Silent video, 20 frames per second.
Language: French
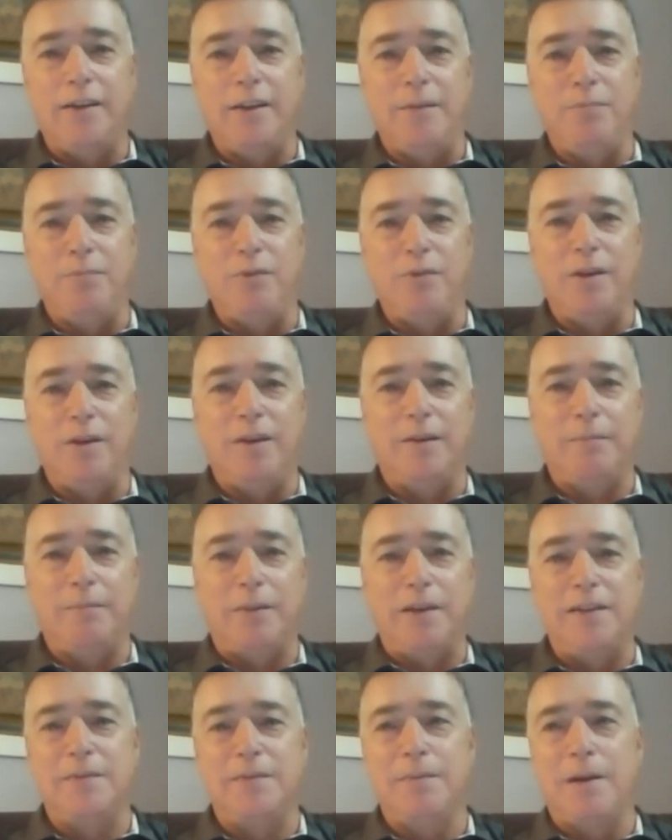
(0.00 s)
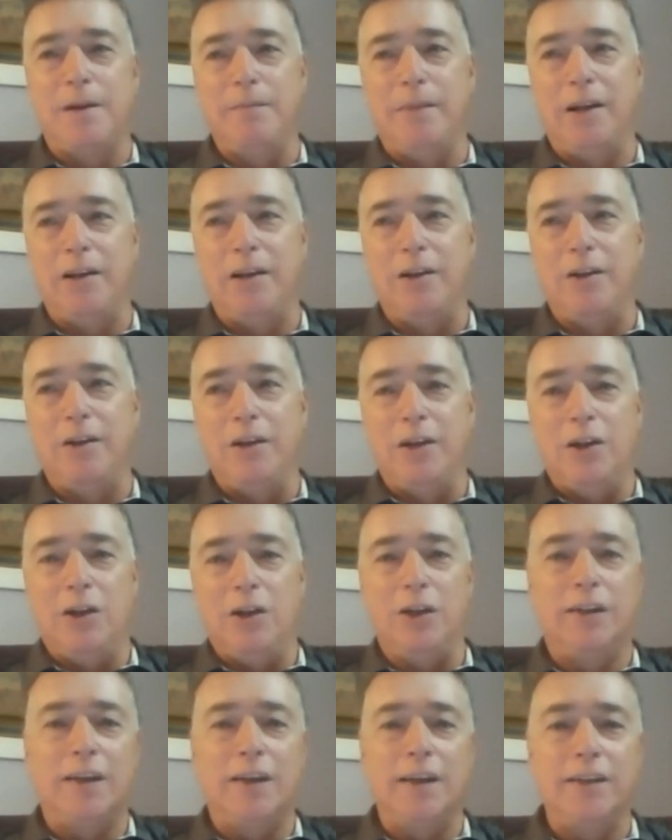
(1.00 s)
Et puis, principalement,
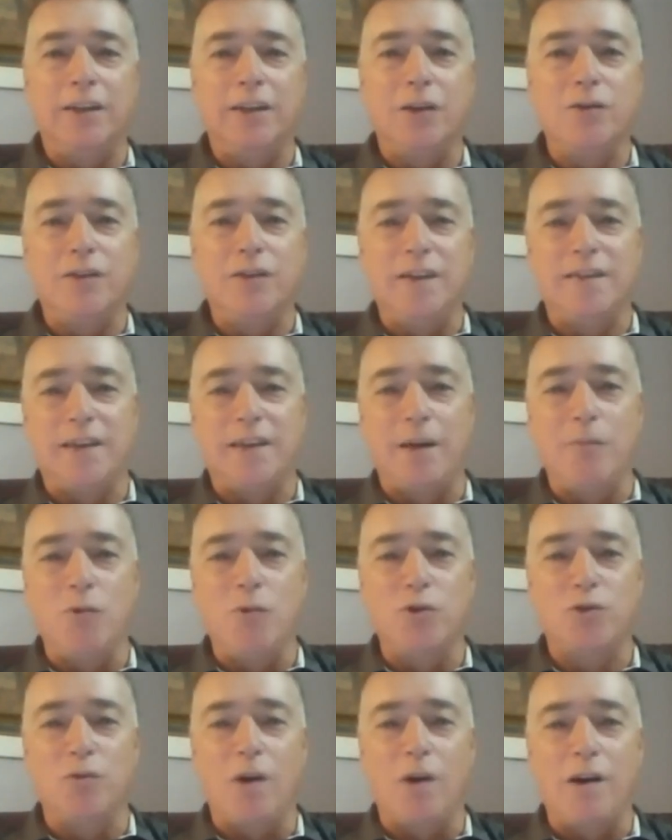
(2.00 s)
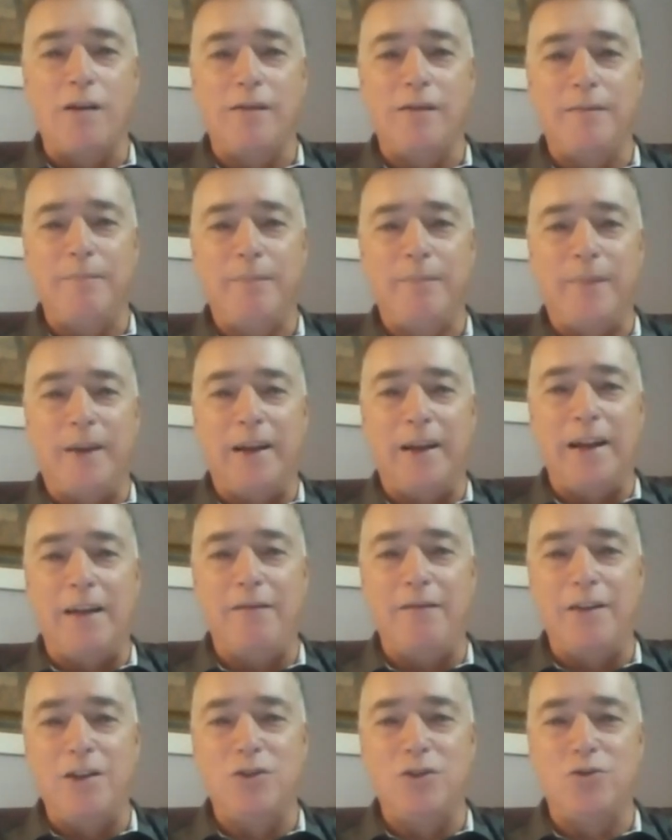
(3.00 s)
le, 31 décembre au soir, hein, la
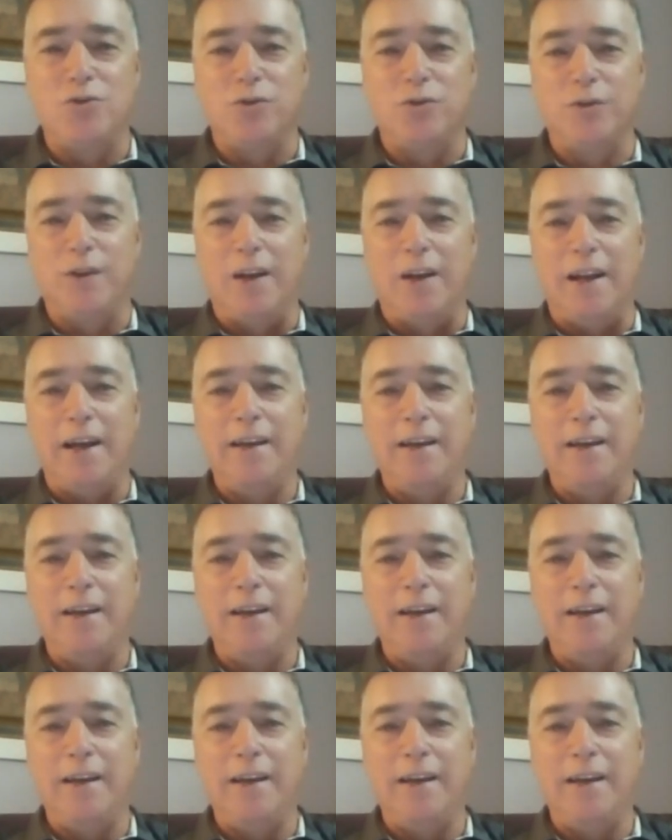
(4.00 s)
veille du jour de l'an.